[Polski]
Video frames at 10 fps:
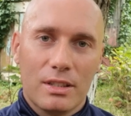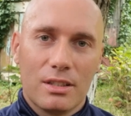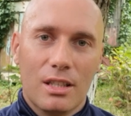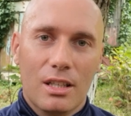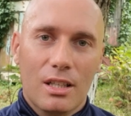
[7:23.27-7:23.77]

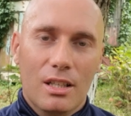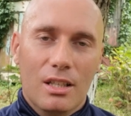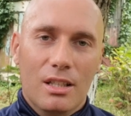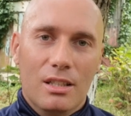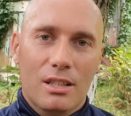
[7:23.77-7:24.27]
Więc
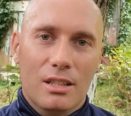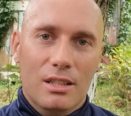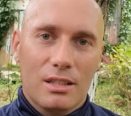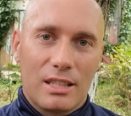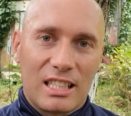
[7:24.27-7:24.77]

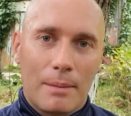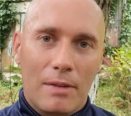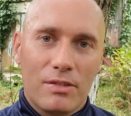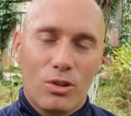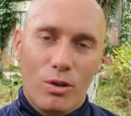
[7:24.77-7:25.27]
e, tak
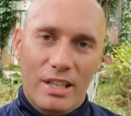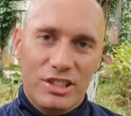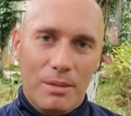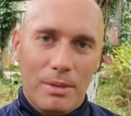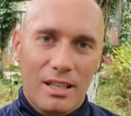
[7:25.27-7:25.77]
naprawdę nowa
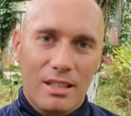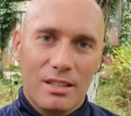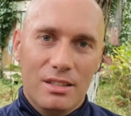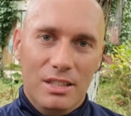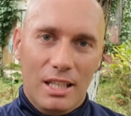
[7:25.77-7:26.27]
Ziemia
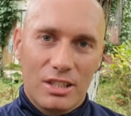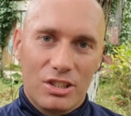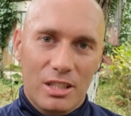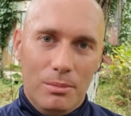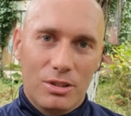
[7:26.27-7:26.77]
nie
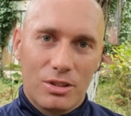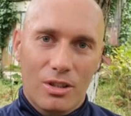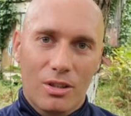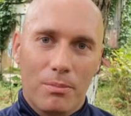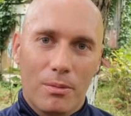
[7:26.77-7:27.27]
jest czymś,
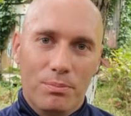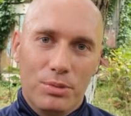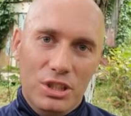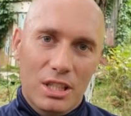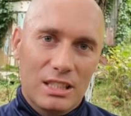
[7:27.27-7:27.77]
co
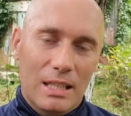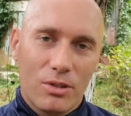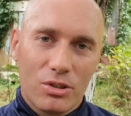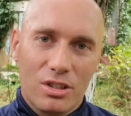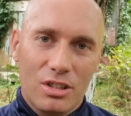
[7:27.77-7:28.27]
przyjdzie z
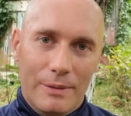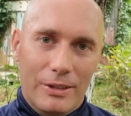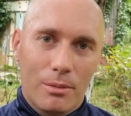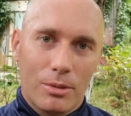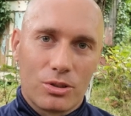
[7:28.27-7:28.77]
zewnątrz, nie
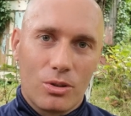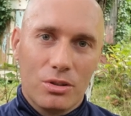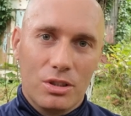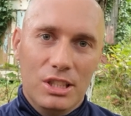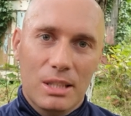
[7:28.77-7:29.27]
wiadomo
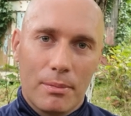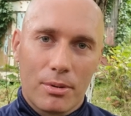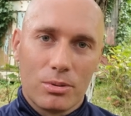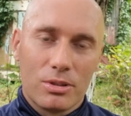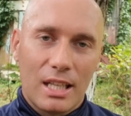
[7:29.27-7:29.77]
skąd i się po
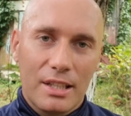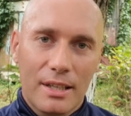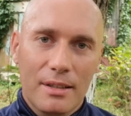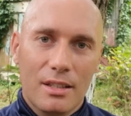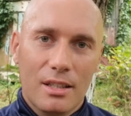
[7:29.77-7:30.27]
prostu
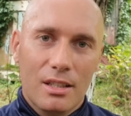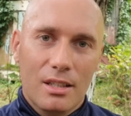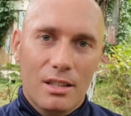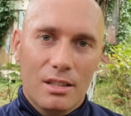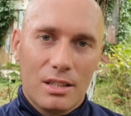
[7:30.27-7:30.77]
stanie,
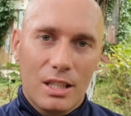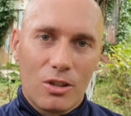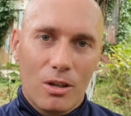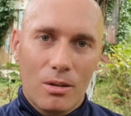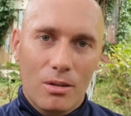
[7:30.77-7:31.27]

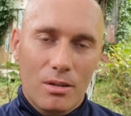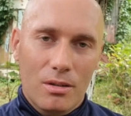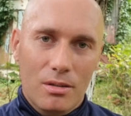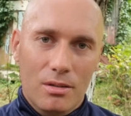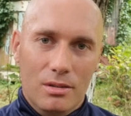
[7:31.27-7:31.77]
tylko
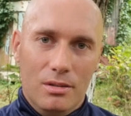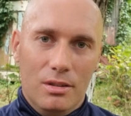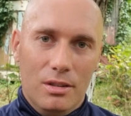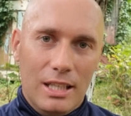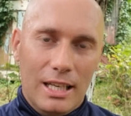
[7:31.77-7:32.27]

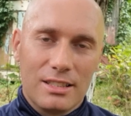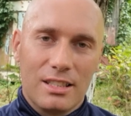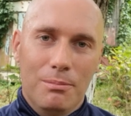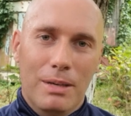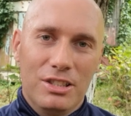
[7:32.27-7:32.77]

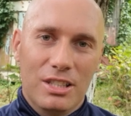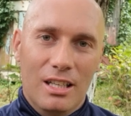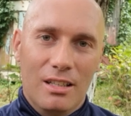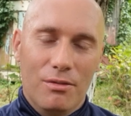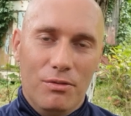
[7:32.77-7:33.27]
jest i
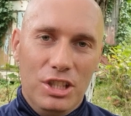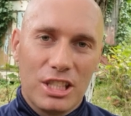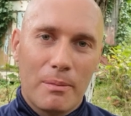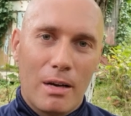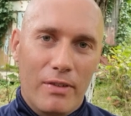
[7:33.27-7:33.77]
będzie
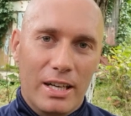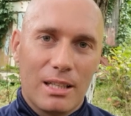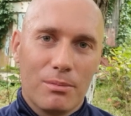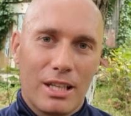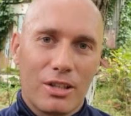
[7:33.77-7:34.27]
wynikiem,
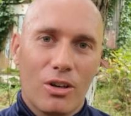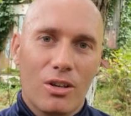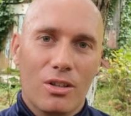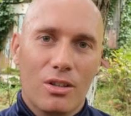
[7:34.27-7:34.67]
efektem tego,